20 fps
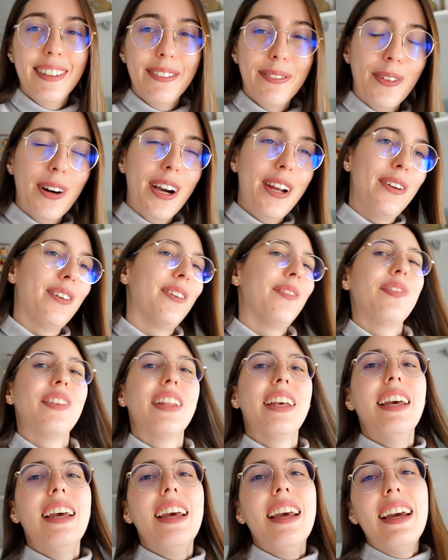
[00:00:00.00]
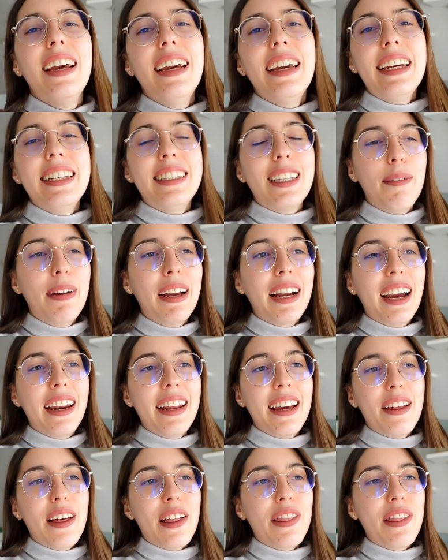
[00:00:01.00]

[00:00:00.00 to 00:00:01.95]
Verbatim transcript: Bueno, y también quería